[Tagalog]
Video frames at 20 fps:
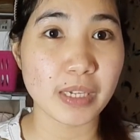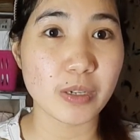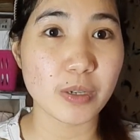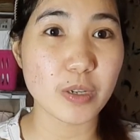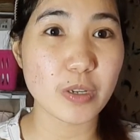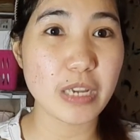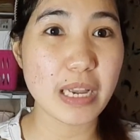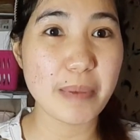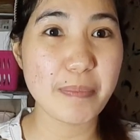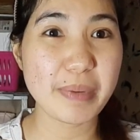So,
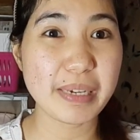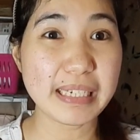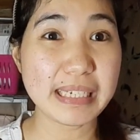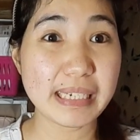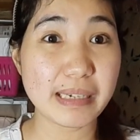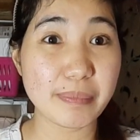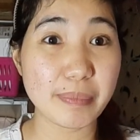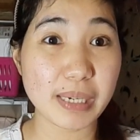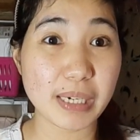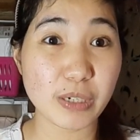sabi
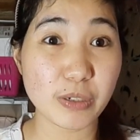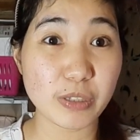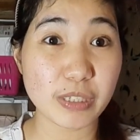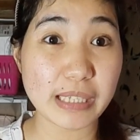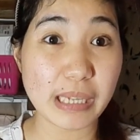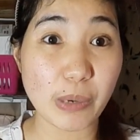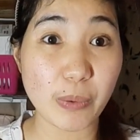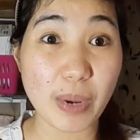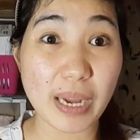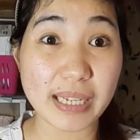niya, meron
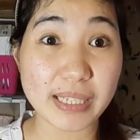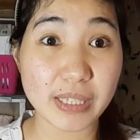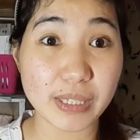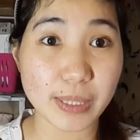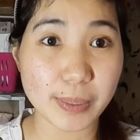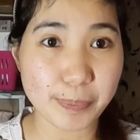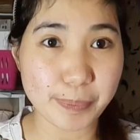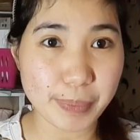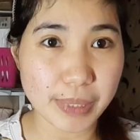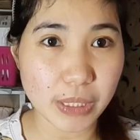daw
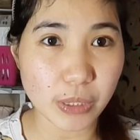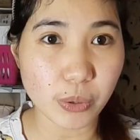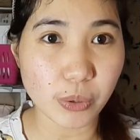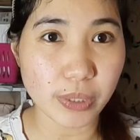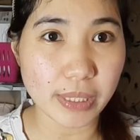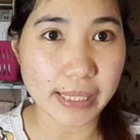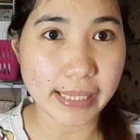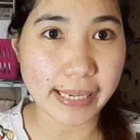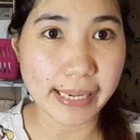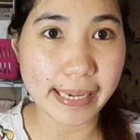under
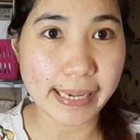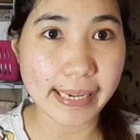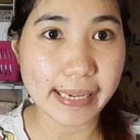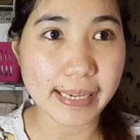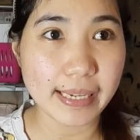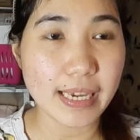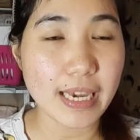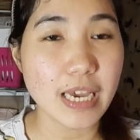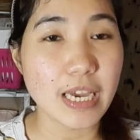POEA.